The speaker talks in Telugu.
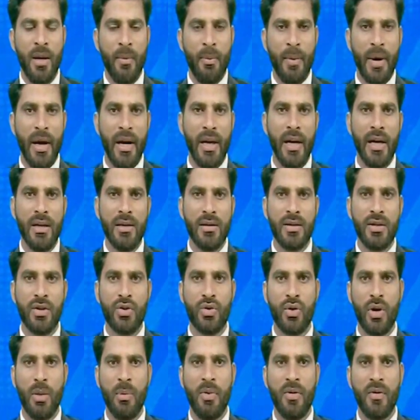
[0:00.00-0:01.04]
మహిళా
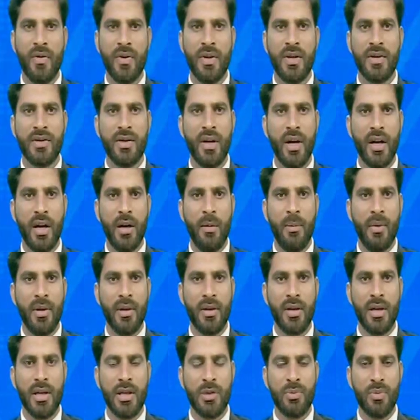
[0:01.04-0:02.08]
శిశు అభివృద్ధి శాఖ
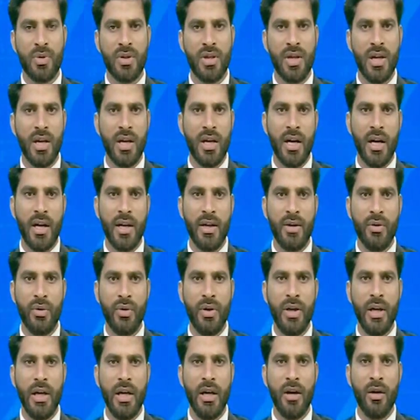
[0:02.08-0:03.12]
మంత్రి స్మృతి ఇరానీ
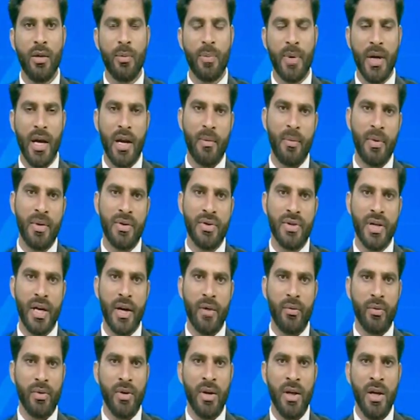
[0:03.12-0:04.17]
న్యూఢిల్లీలో
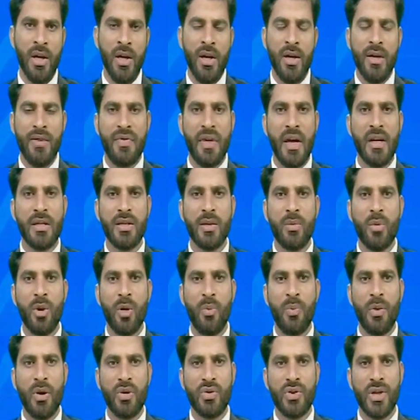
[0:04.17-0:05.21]
ప్రారంభించారు దేశంలో
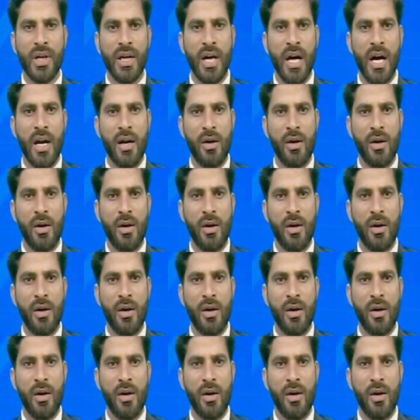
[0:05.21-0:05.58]
పౌష్టికాహార